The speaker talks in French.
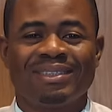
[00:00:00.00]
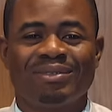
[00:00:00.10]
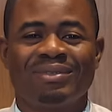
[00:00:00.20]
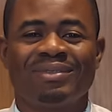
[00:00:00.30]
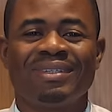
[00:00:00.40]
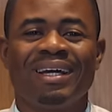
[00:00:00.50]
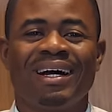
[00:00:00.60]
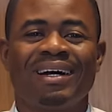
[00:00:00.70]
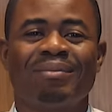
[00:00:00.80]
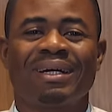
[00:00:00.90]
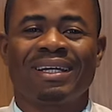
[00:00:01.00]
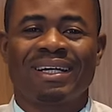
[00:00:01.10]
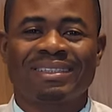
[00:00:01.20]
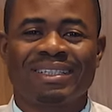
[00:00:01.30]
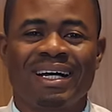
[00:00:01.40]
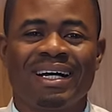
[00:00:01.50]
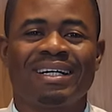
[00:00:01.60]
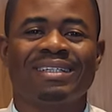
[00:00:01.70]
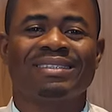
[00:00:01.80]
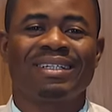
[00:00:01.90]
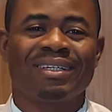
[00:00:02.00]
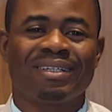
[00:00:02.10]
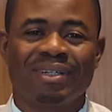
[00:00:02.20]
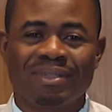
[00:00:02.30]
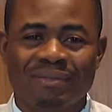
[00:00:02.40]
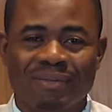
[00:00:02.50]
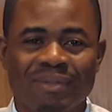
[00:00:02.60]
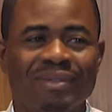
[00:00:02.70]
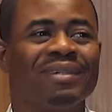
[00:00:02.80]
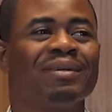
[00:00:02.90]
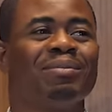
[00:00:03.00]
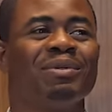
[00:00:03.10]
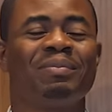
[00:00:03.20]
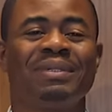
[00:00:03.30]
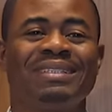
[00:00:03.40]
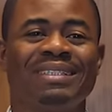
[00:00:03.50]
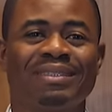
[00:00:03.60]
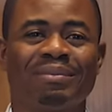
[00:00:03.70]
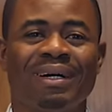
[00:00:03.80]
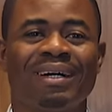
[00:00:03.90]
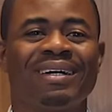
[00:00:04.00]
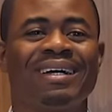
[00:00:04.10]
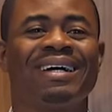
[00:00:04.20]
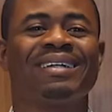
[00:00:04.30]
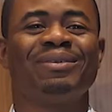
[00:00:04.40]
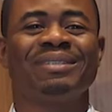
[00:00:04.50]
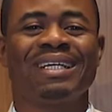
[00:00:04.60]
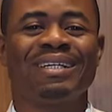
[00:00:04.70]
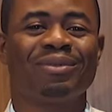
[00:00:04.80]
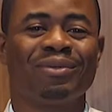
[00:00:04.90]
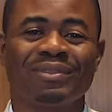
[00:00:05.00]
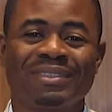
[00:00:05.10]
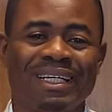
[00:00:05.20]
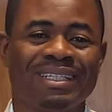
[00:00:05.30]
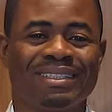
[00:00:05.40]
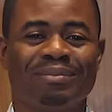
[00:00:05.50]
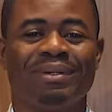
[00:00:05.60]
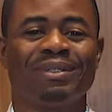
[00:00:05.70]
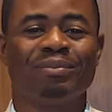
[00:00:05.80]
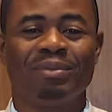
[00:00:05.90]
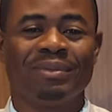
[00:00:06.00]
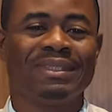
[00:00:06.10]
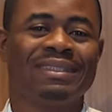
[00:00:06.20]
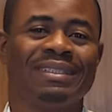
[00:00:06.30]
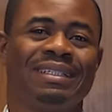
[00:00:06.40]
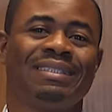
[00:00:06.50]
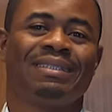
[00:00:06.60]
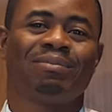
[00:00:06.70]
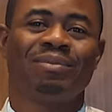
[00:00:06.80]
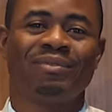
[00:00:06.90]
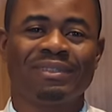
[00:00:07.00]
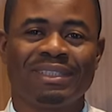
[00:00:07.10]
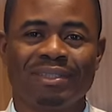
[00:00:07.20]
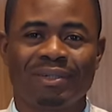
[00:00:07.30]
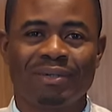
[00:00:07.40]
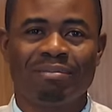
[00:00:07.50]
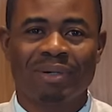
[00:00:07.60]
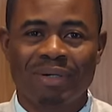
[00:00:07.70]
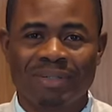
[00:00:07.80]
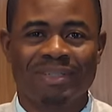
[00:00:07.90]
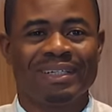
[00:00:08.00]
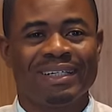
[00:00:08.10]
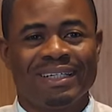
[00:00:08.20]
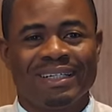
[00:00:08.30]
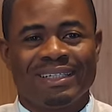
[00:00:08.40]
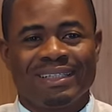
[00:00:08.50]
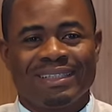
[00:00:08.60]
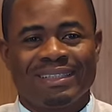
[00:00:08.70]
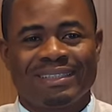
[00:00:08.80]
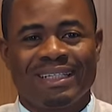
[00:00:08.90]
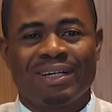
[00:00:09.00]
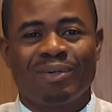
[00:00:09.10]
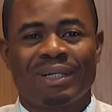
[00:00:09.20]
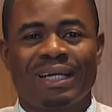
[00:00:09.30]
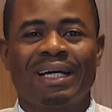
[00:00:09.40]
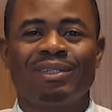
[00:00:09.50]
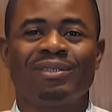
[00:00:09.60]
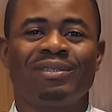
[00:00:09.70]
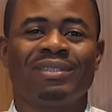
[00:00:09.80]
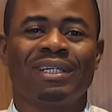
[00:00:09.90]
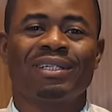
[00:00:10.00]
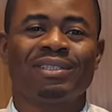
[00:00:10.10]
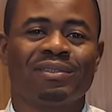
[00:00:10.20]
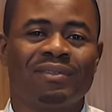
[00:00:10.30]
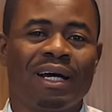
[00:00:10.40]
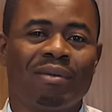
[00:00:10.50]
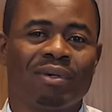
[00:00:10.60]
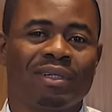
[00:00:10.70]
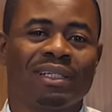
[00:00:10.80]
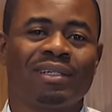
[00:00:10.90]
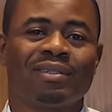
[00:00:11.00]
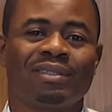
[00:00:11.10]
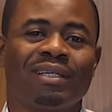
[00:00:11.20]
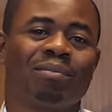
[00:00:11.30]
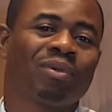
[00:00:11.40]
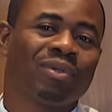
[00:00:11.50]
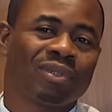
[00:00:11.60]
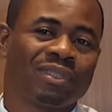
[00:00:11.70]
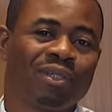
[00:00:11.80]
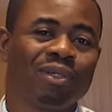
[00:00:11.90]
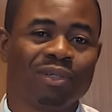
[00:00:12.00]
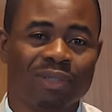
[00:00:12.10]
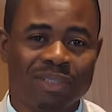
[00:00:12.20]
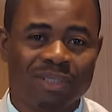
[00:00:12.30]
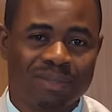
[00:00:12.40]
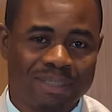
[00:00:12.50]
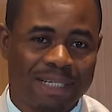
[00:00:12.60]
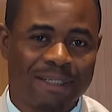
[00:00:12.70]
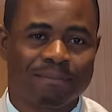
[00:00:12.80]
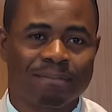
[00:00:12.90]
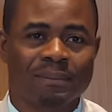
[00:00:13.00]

Je suis à Madagascar, à Antananarivo, plus précisément à l'hôtel Novotel. n'est pas une publicité, c'est pour vous dire que bon, c'est au regard du sujet que je vais aborder que j'ai prononcé le nom de l'hôtel.